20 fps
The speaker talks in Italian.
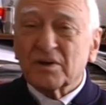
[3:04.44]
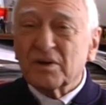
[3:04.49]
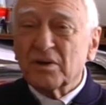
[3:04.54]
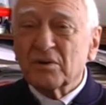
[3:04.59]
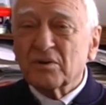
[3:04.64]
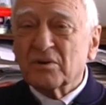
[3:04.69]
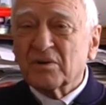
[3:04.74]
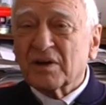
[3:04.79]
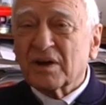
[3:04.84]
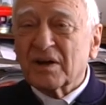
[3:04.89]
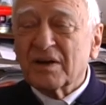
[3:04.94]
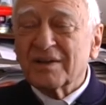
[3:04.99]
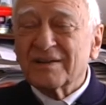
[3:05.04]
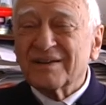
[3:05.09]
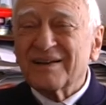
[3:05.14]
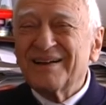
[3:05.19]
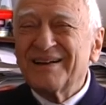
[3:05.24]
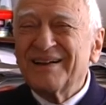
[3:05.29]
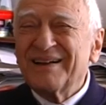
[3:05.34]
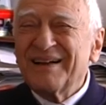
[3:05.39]
chi non
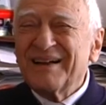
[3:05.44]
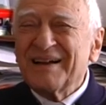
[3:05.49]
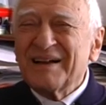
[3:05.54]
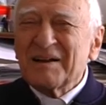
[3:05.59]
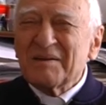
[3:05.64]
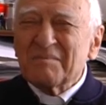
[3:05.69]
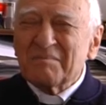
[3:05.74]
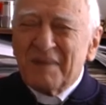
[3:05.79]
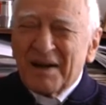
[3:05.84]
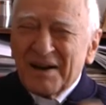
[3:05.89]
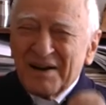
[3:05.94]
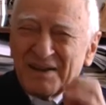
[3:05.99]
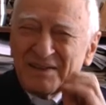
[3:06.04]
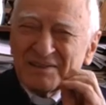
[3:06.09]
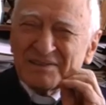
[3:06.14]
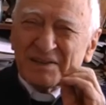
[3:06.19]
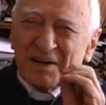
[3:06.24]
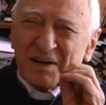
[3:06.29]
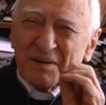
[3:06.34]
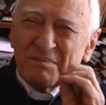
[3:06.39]
crede, ma
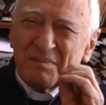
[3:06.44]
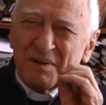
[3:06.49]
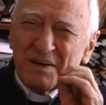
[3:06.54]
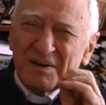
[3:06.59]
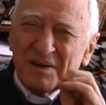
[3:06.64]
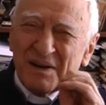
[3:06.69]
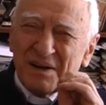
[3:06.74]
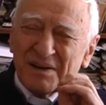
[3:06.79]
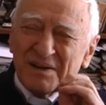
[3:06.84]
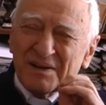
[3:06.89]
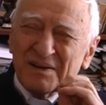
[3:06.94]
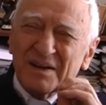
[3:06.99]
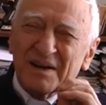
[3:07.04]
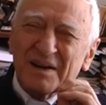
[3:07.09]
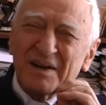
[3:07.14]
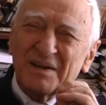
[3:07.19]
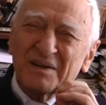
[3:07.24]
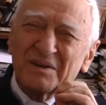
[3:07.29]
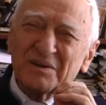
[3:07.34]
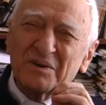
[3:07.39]
leggere bene il
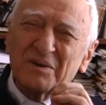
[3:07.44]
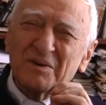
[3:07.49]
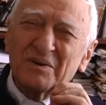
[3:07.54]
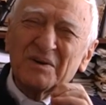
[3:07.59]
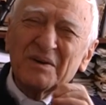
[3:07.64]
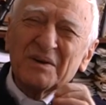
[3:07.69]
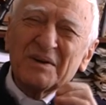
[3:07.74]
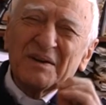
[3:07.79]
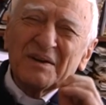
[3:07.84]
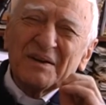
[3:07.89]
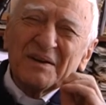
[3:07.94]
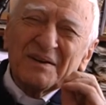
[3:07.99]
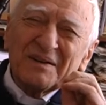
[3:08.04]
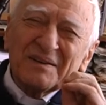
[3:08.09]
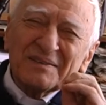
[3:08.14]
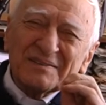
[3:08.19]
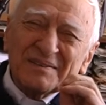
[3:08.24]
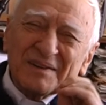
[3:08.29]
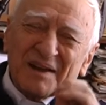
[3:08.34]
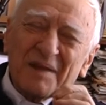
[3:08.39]
greco
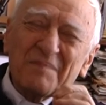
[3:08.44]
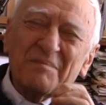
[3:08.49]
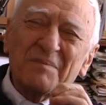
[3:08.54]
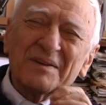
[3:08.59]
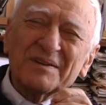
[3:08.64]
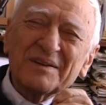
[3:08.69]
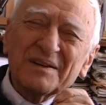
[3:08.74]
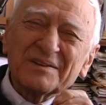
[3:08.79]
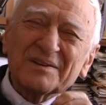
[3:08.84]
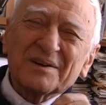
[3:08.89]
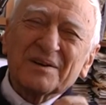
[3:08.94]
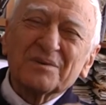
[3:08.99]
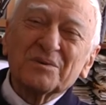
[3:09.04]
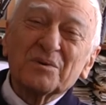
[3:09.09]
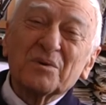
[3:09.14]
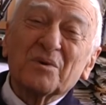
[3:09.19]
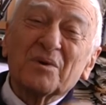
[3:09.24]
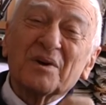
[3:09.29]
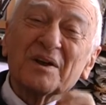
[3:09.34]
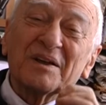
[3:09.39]
sarebbe da
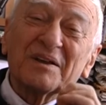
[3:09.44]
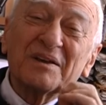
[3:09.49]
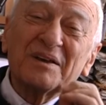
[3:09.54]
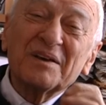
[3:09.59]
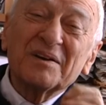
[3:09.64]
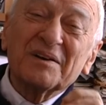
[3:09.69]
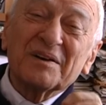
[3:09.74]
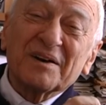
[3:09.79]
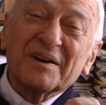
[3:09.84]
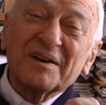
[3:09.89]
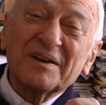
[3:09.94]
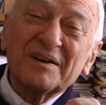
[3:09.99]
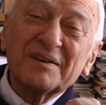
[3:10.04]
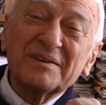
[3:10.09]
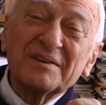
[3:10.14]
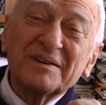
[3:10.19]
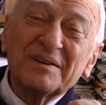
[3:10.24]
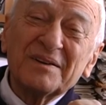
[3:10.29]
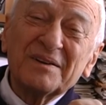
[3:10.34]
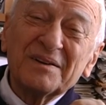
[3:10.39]
tradurre chi
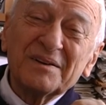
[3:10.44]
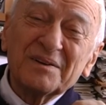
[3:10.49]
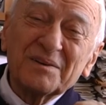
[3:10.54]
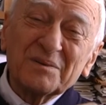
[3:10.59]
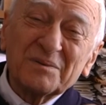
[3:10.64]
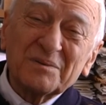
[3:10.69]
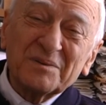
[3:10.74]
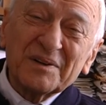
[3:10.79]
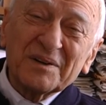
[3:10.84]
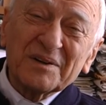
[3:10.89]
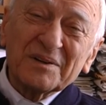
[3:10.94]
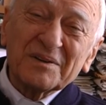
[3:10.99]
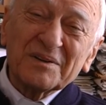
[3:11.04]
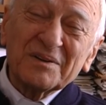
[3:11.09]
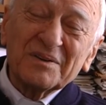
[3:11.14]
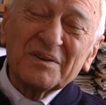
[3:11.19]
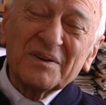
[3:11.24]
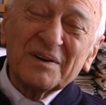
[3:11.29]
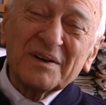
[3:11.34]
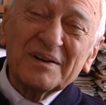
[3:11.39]
crede,
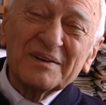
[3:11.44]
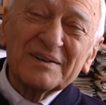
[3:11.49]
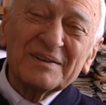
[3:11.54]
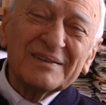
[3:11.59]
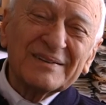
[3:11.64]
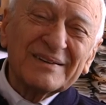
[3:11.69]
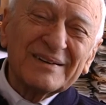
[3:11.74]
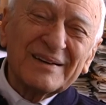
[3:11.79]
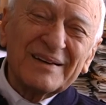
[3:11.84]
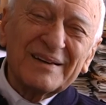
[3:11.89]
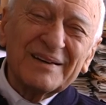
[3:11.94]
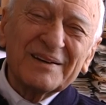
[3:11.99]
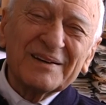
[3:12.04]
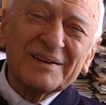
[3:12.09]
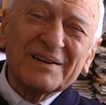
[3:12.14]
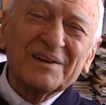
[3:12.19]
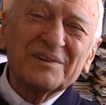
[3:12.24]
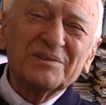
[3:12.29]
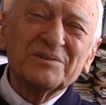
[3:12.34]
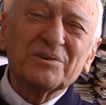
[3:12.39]
virgola, in
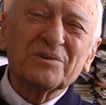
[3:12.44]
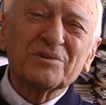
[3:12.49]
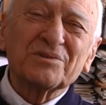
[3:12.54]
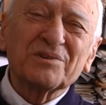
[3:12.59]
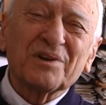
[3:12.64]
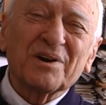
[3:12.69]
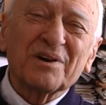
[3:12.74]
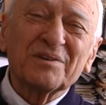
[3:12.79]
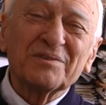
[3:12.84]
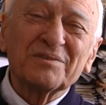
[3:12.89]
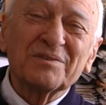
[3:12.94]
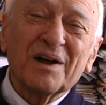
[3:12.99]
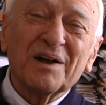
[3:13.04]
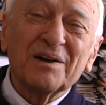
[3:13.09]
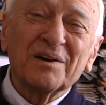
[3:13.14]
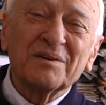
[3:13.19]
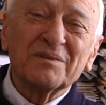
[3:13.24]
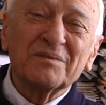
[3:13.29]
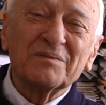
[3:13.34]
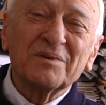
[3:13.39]
Cristo sarà
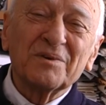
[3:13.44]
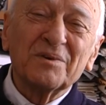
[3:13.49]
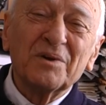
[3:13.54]
salvo